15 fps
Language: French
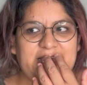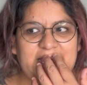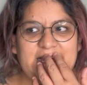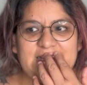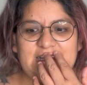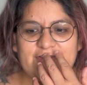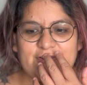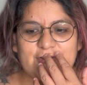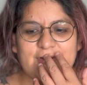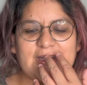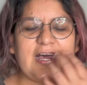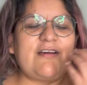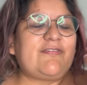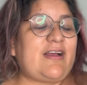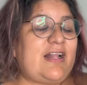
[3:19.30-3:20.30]
les,
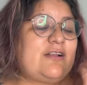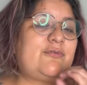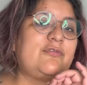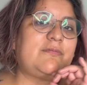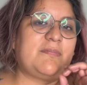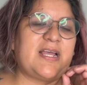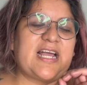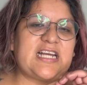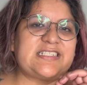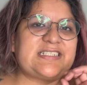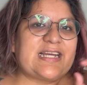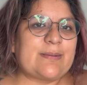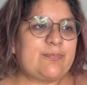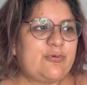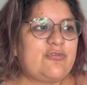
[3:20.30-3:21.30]
photographes, elles coûtent méga
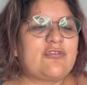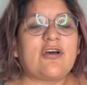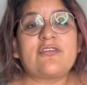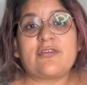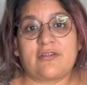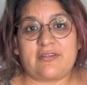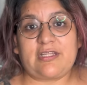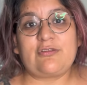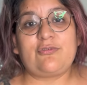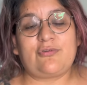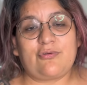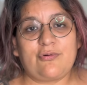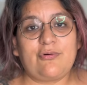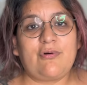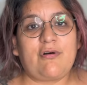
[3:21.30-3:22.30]
cher, plusieurs centaines
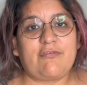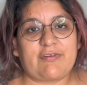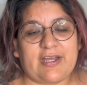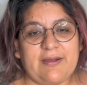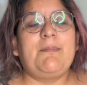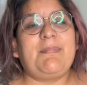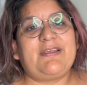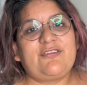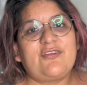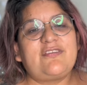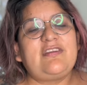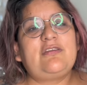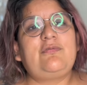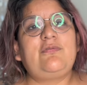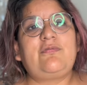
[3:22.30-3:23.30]
d'euros en vrai, parce que c'est
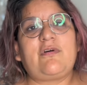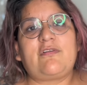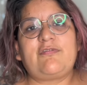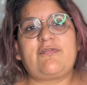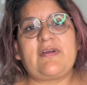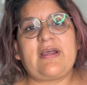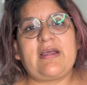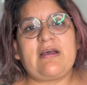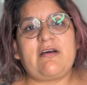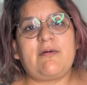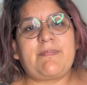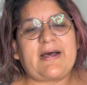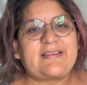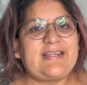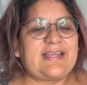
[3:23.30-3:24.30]
souvent fait euh,
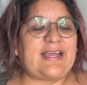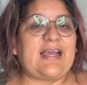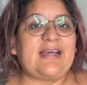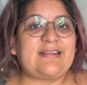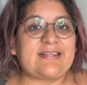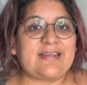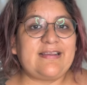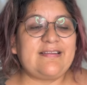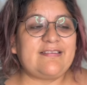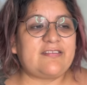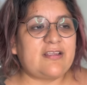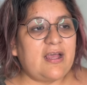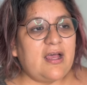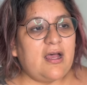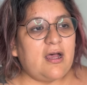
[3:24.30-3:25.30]
par des créatrices,
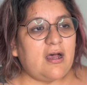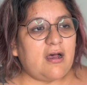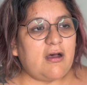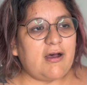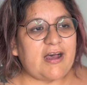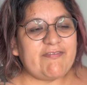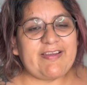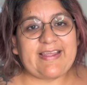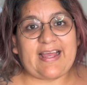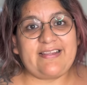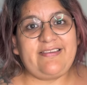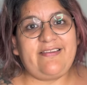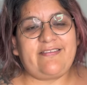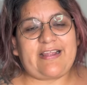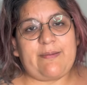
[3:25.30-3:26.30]
euh, avec un
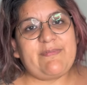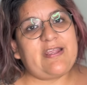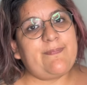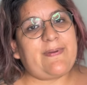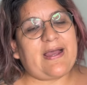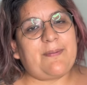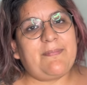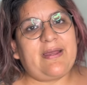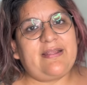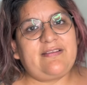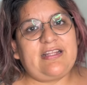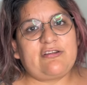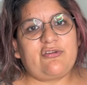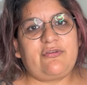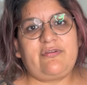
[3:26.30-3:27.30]
système qui permet
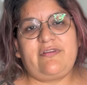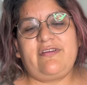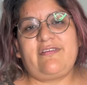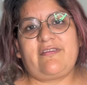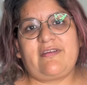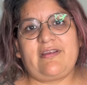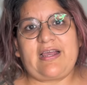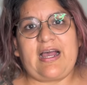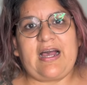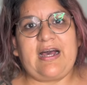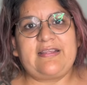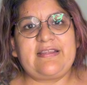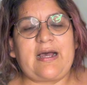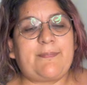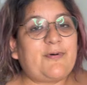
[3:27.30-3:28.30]
d'être utilisé à
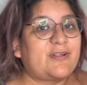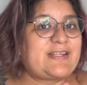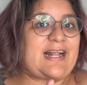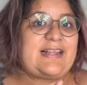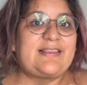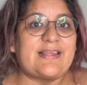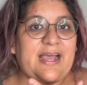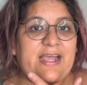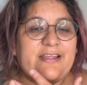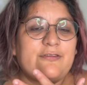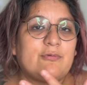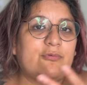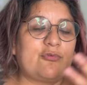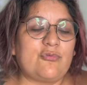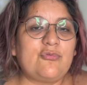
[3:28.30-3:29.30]
n'importe quelle taille.
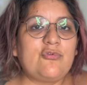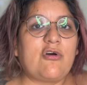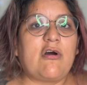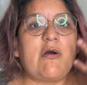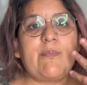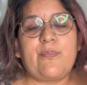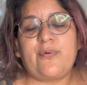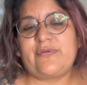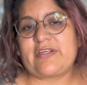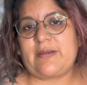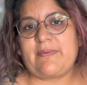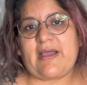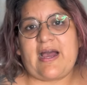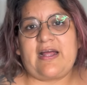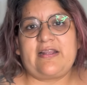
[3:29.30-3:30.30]
Donc, une robe peut très
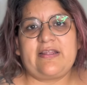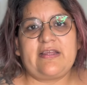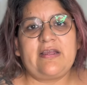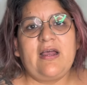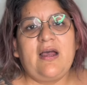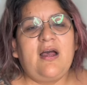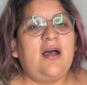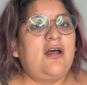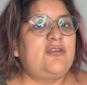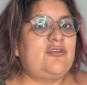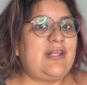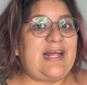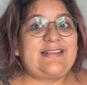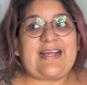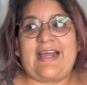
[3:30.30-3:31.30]
bien aller de
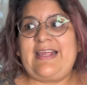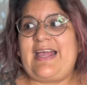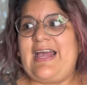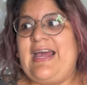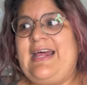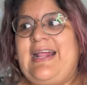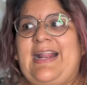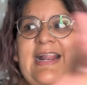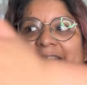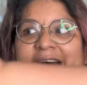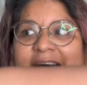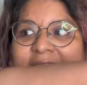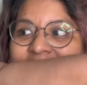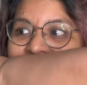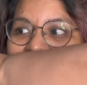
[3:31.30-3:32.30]
la taille L
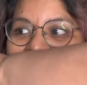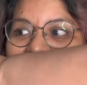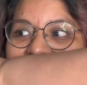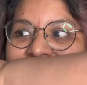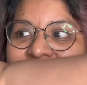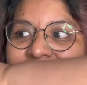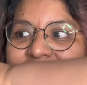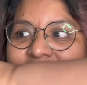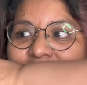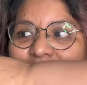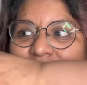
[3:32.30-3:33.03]
à, la taille